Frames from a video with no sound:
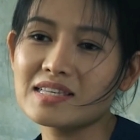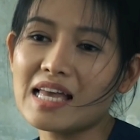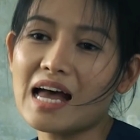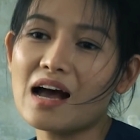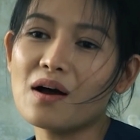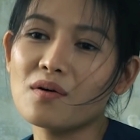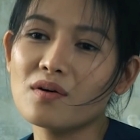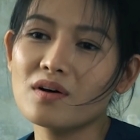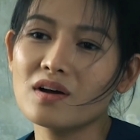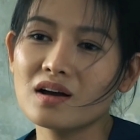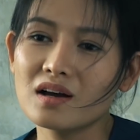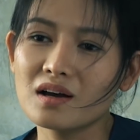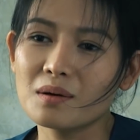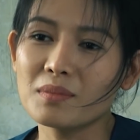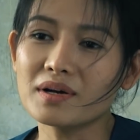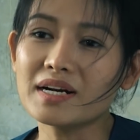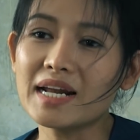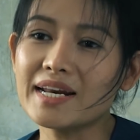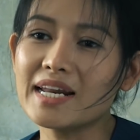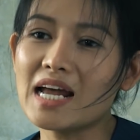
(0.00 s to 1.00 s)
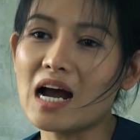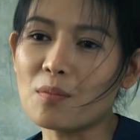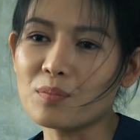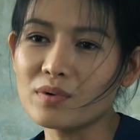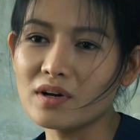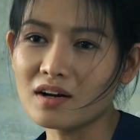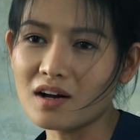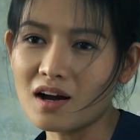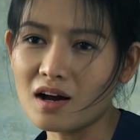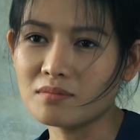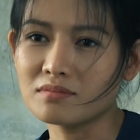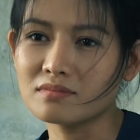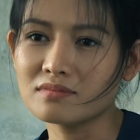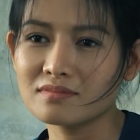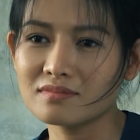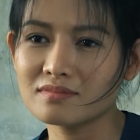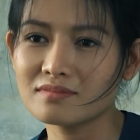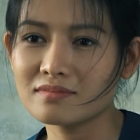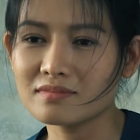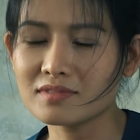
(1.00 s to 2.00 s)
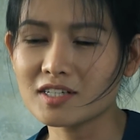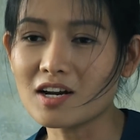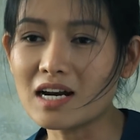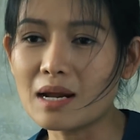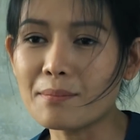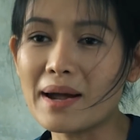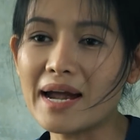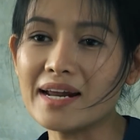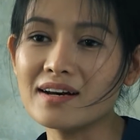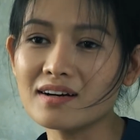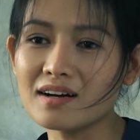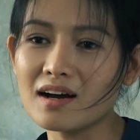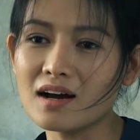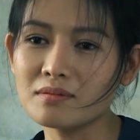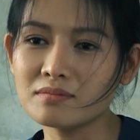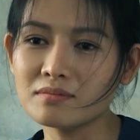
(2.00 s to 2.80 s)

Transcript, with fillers: Sao Bữa nay con học được không Con làm bài được